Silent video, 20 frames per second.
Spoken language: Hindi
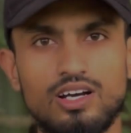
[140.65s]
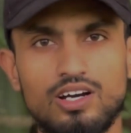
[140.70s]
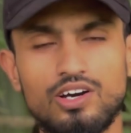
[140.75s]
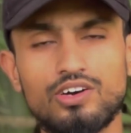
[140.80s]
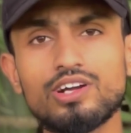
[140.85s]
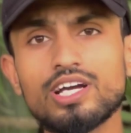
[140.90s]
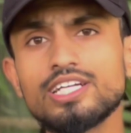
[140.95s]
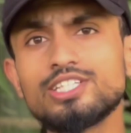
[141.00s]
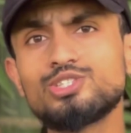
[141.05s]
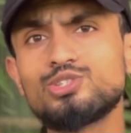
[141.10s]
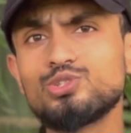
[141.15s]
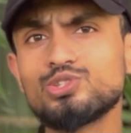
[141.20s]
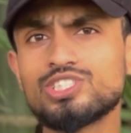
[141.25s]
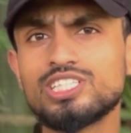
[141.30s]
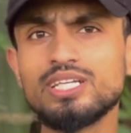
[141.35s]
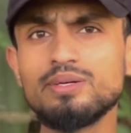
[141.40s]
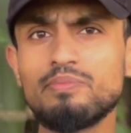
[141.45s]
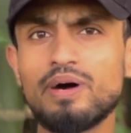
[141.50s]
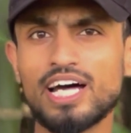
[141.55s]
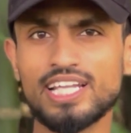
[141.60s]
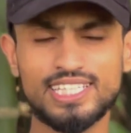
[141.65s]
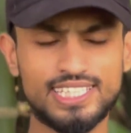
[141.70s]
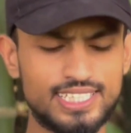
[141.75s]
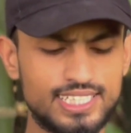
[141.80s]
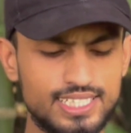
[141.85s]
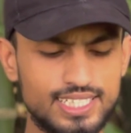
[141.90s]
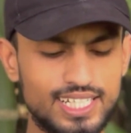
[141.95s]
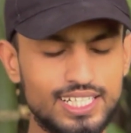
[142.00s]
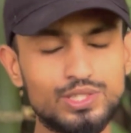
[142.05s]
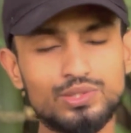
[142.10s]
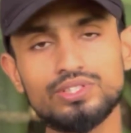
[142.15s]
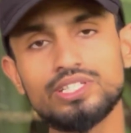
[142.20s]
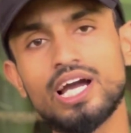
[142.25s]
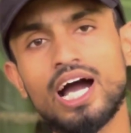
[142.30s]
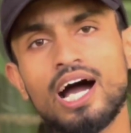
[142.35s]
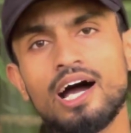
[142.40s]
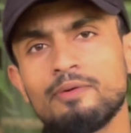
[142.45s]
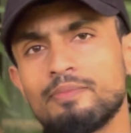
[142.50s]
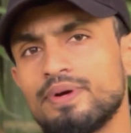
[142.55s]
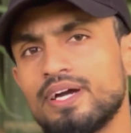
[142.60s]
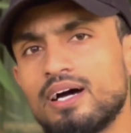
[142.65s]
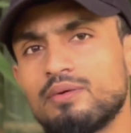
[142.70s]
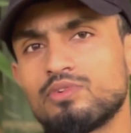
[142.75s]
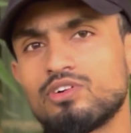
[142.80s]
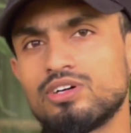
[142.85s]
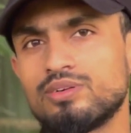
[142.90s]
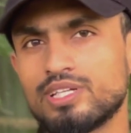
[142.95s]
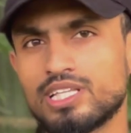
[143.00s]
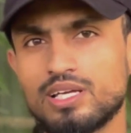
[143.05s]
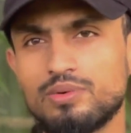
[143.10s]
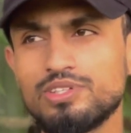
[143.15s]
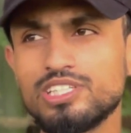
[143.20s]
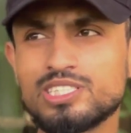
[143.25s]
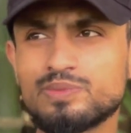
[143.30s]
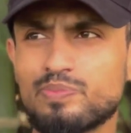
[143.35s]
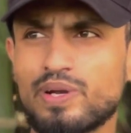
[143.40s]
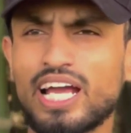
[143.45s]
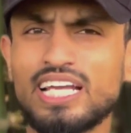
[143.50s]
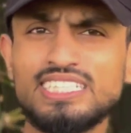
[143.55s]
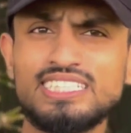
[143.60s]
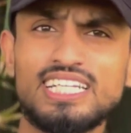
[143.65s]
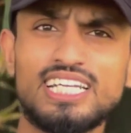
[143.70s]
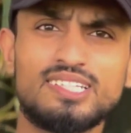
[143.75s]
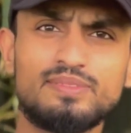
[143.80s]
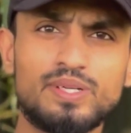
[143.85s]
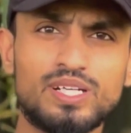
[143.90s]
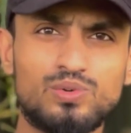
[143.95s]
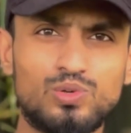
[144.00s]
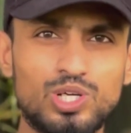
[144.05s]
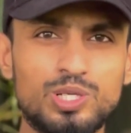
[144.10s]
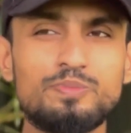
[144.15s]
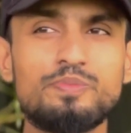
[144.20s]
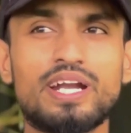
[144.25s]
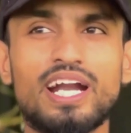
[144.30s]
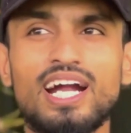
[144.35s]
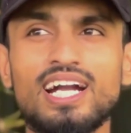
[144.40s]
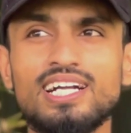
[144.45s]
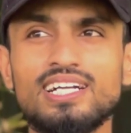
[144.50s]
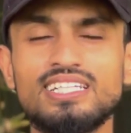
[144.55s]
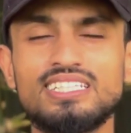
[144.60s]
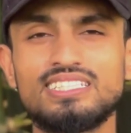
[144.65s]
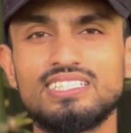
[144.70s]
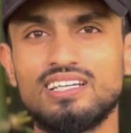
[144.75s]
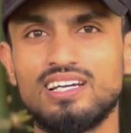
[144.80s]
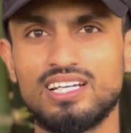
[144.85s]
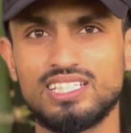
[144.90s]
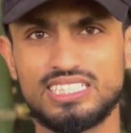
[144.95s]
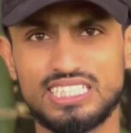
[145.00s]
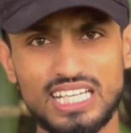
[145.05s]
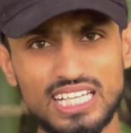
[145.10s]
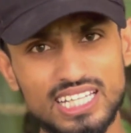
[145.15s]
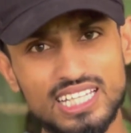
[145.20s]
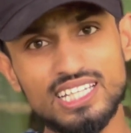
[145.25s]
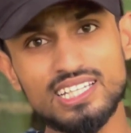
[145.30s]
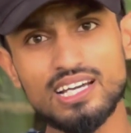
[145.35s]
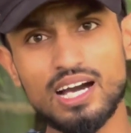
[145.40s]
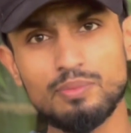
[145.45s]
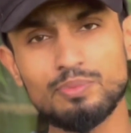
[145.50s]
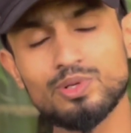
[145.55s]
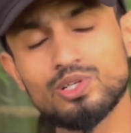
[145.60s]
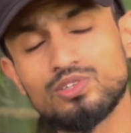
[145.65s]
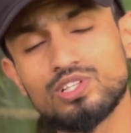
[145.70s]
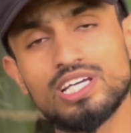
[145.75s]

और अगर दूसरी बात किया जाए तो यहाँ पे आपको मतलब इस प्राइस रेंज में कोई ब्रांड हाँ, जल्दी आपको